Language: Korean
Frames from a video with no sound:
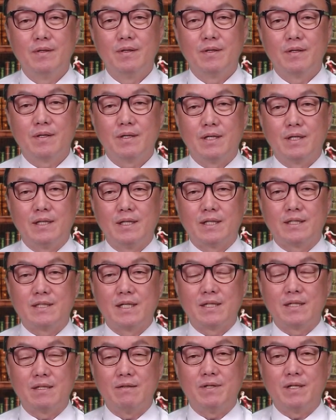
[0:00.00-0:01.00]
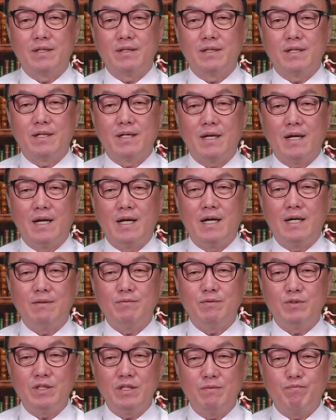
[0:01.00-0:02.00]
그런데 장담하건데
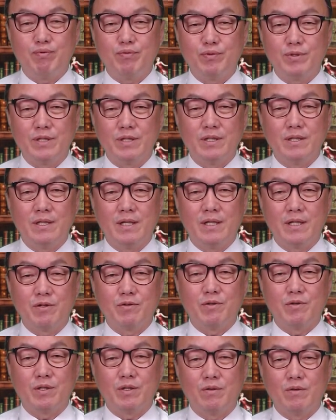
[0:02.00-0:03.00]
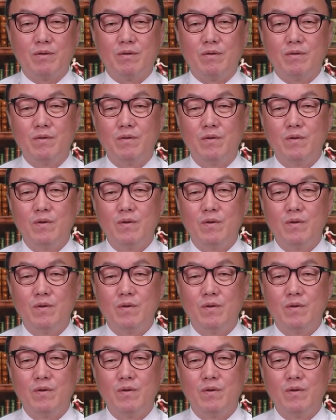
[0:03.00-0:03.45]
아무리 부정을 하려고 해도